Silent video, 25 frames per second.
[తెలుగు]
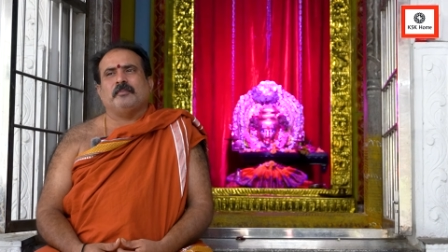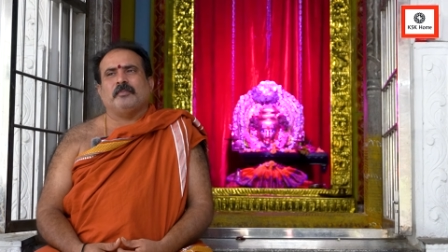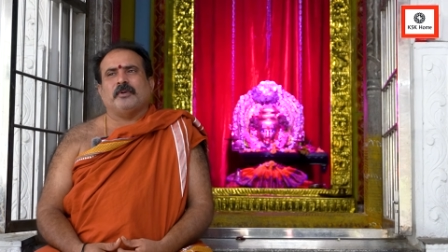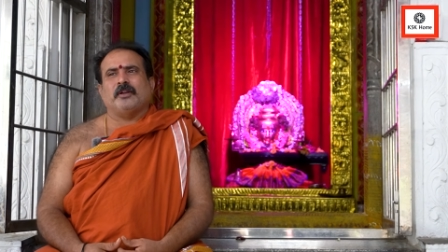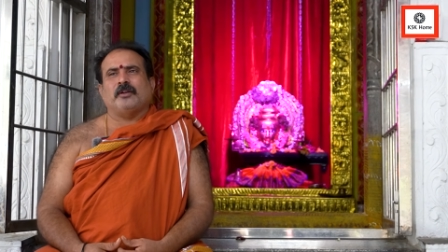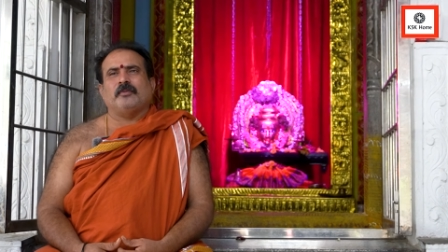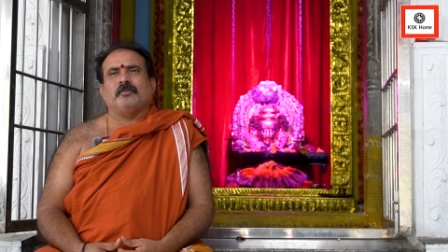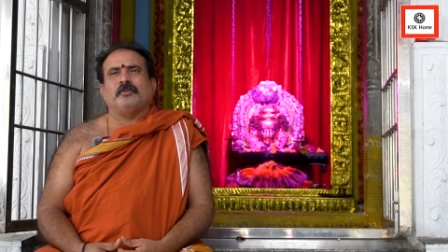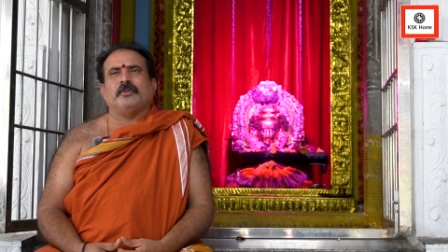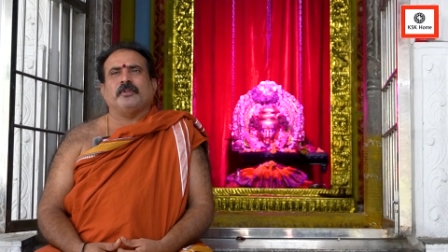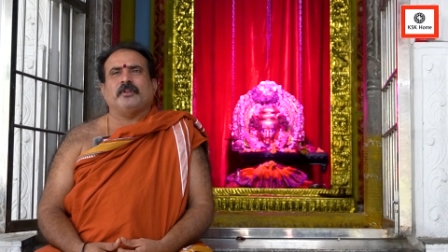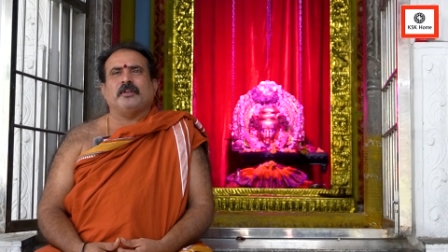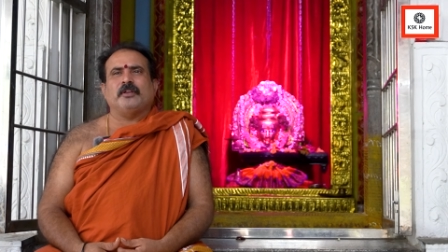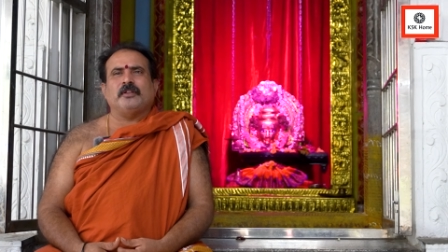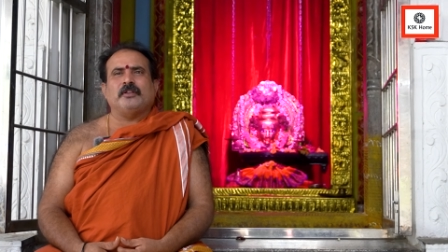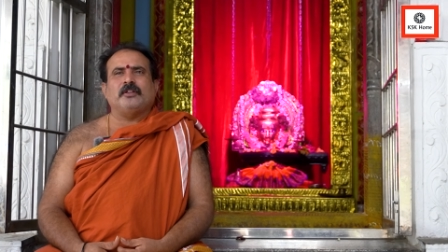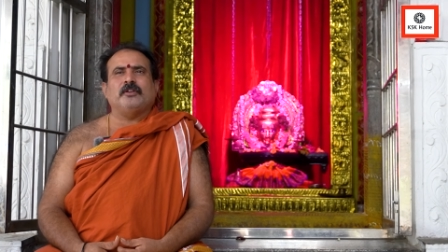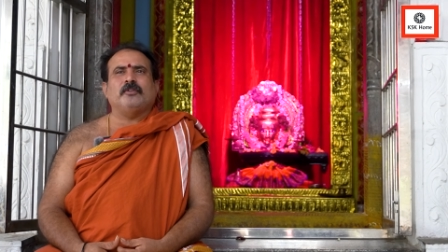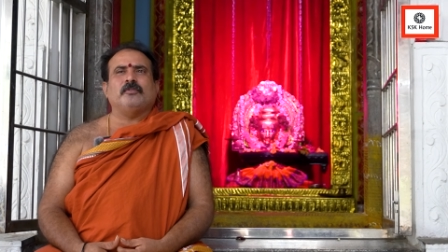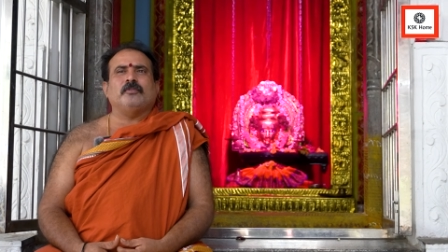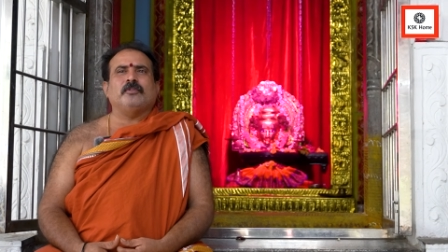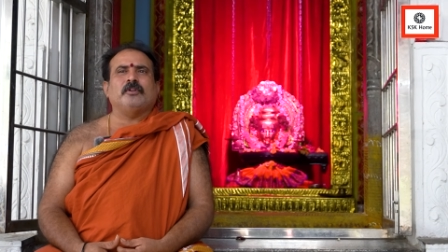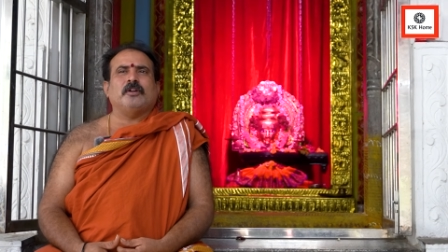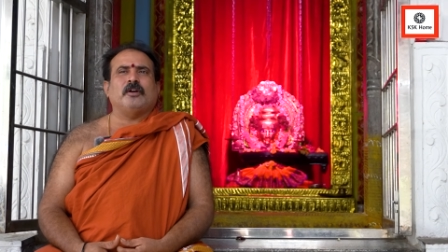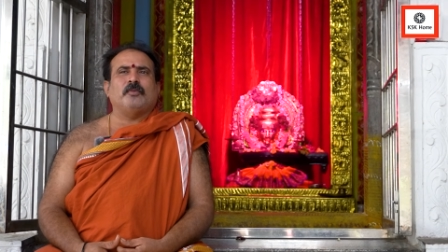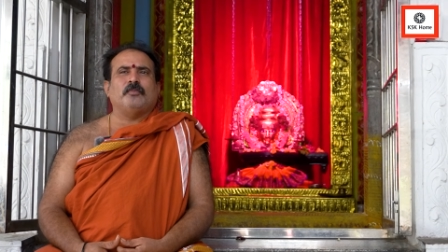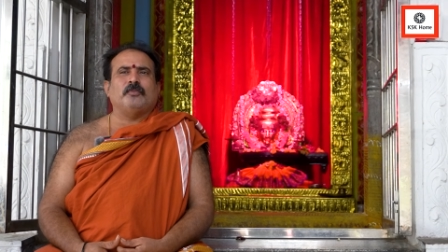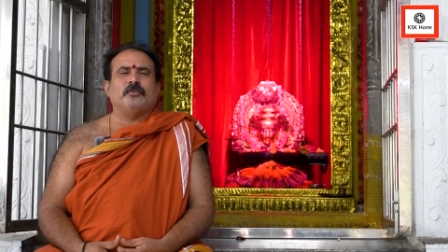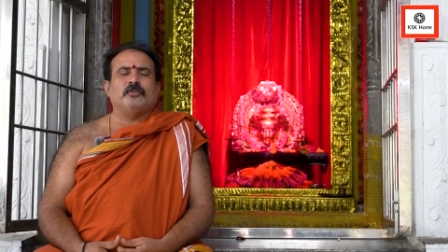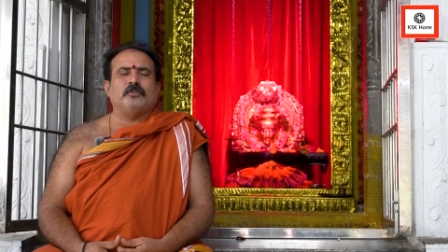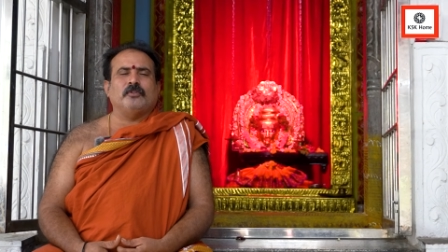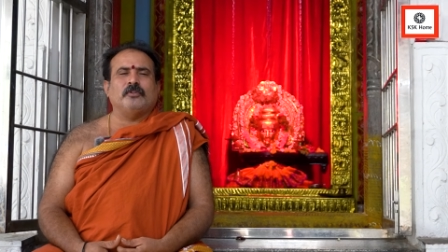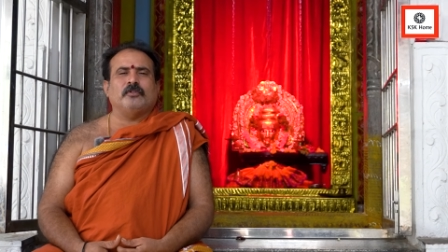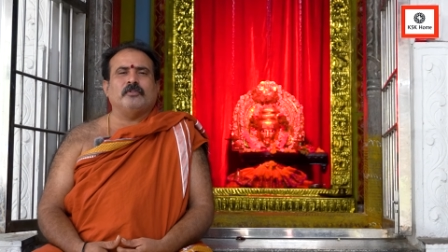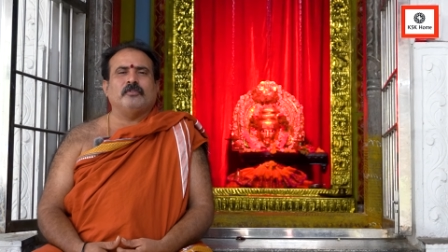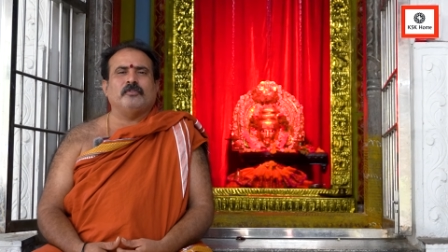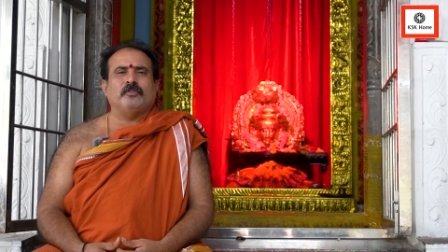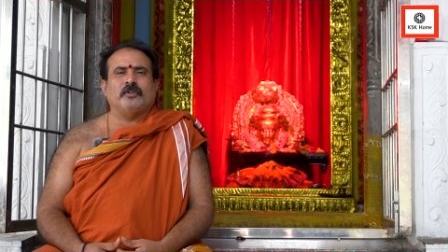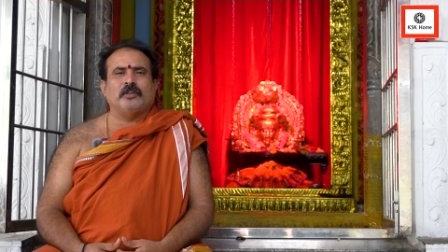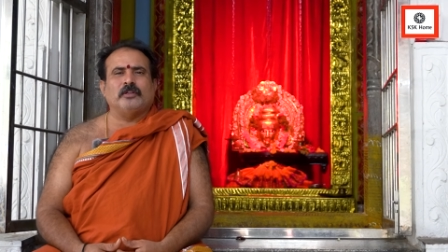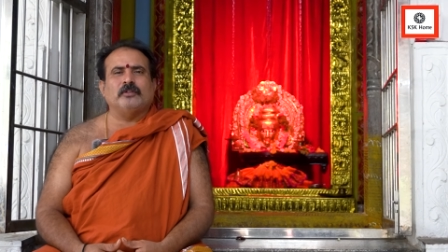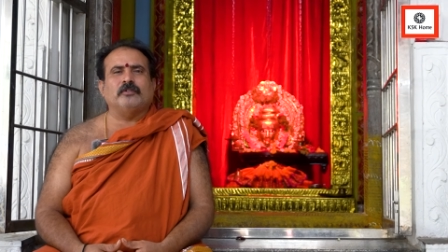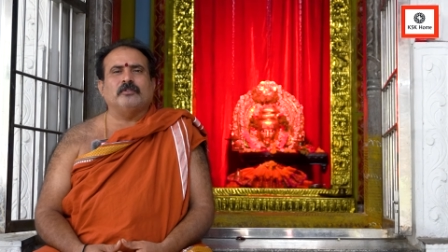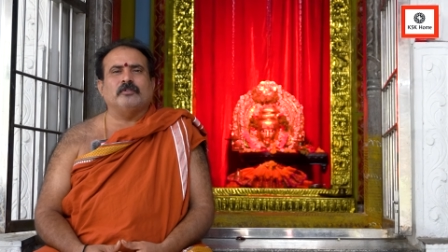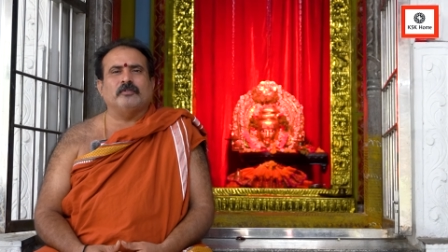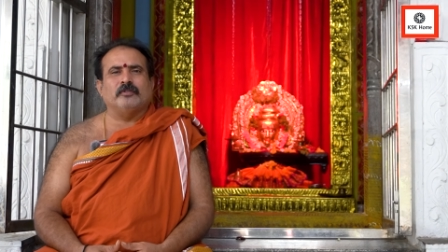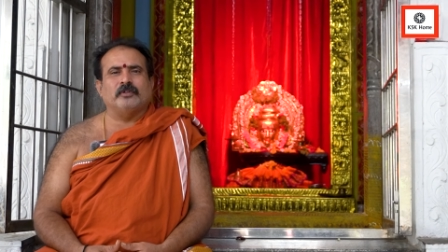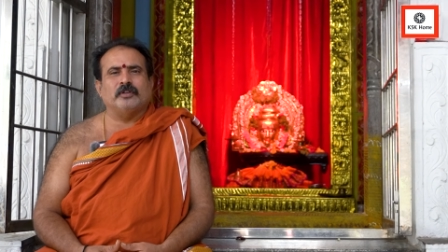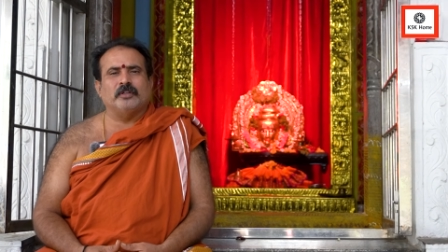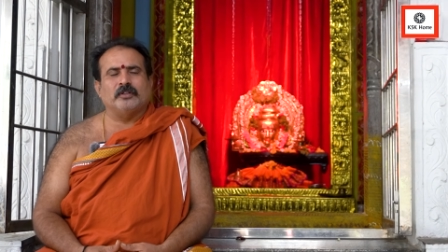మనము ఏది కూడా ముందుకు
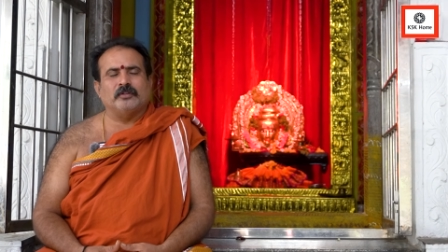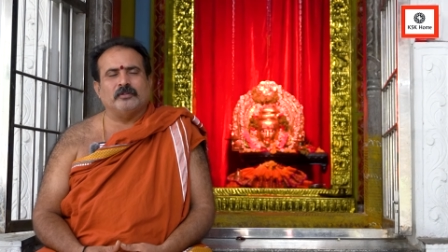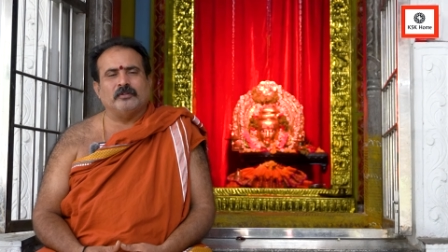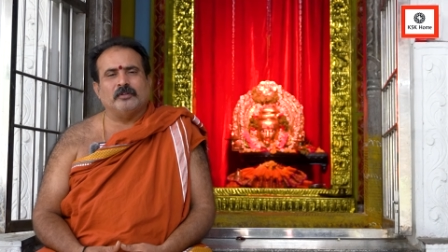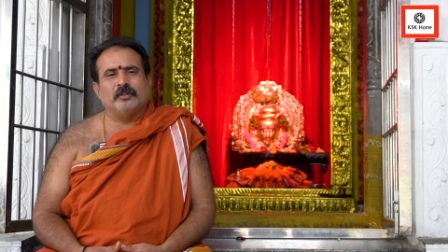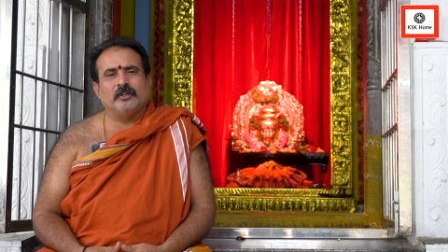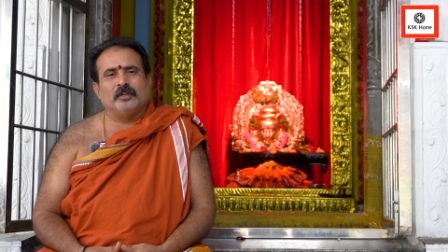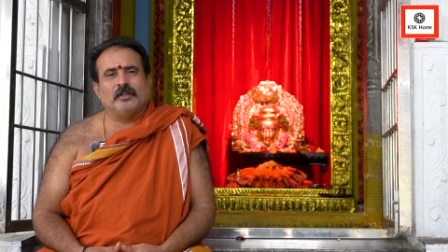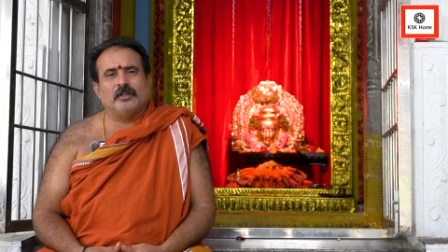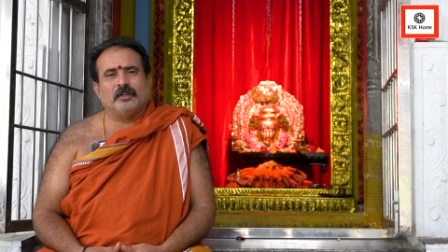వెళ్తూ ఉండదు